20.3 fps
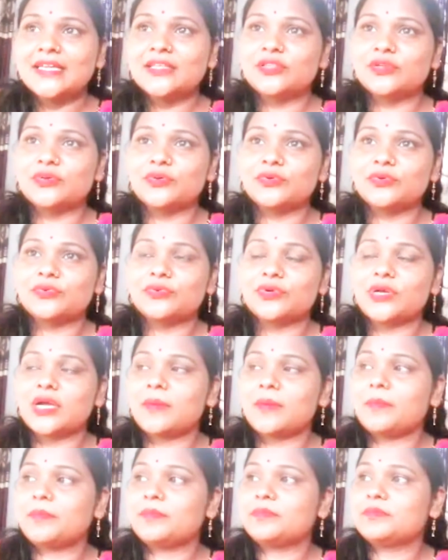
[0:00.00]
तो
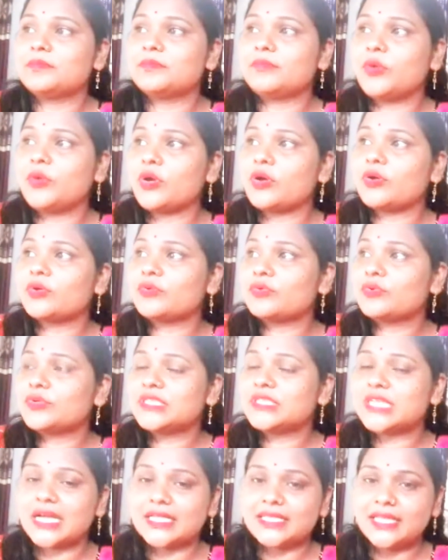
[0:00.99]
आप ब्लॉग को
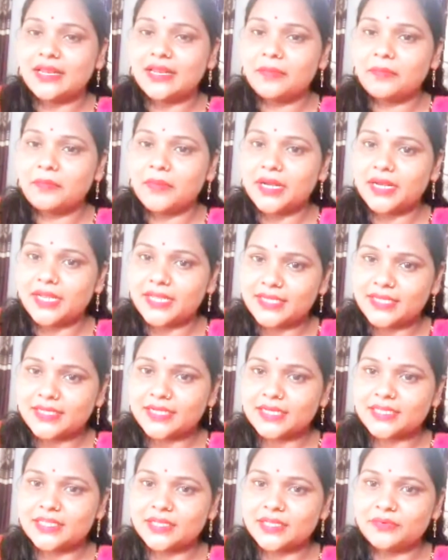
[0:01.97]
ज़्यादा लंबा नहीं
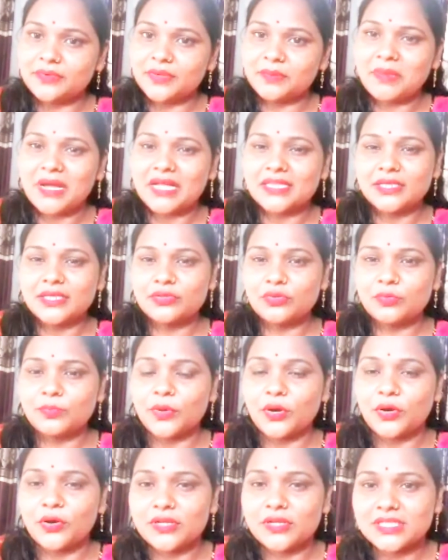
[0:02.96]
करते हुए बातें तो
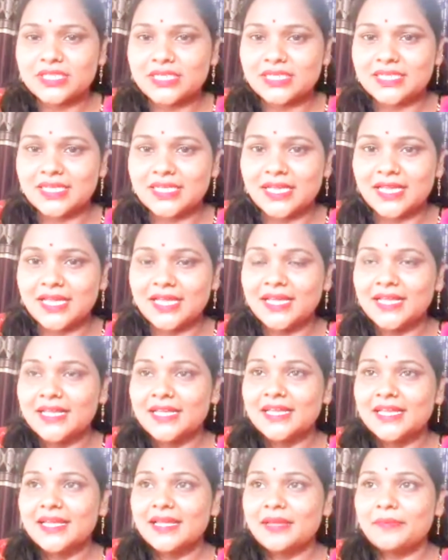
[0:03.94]
बहुत ही है
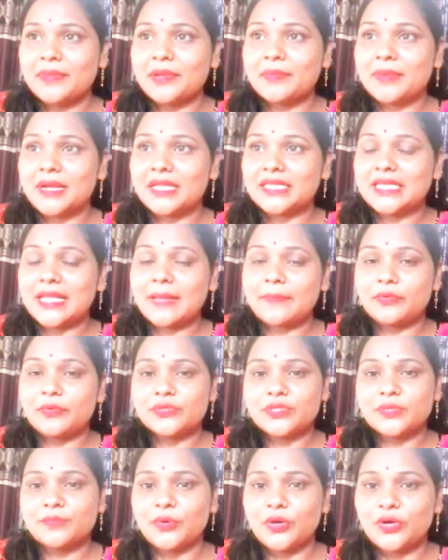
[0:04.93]
मैं बातें आप लोग
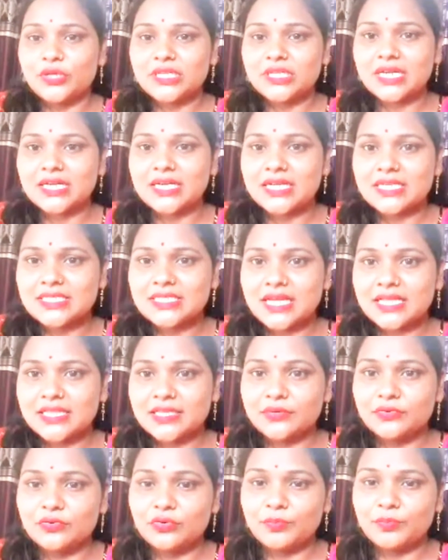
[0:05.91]
से बहुत करना
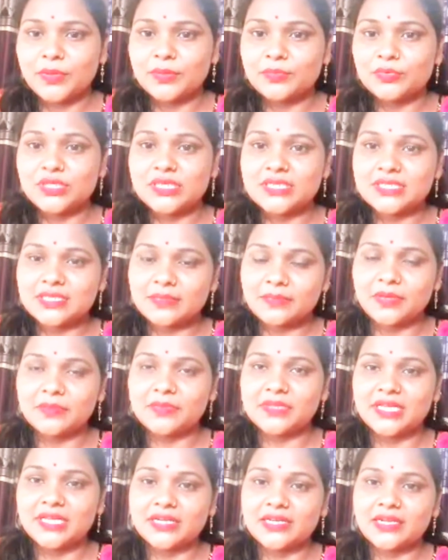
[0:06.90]
चाहती हूँ पर मुझे समय भी
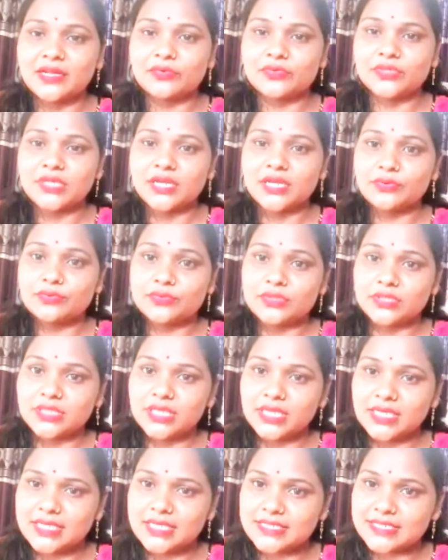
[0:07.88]
देखना होता है
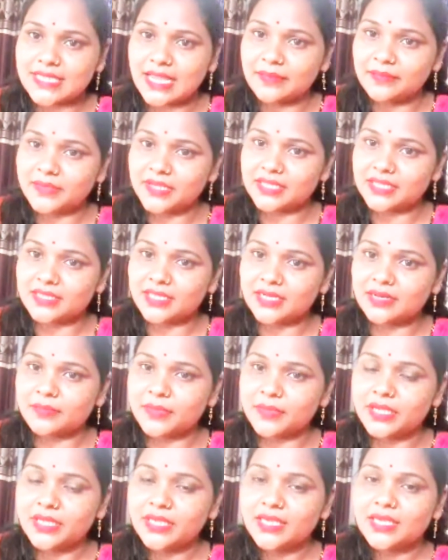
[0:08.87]
उतने ही टाइम के अंदर
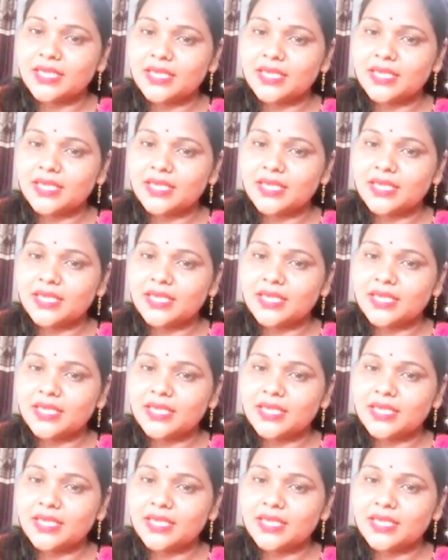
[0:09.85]
हमें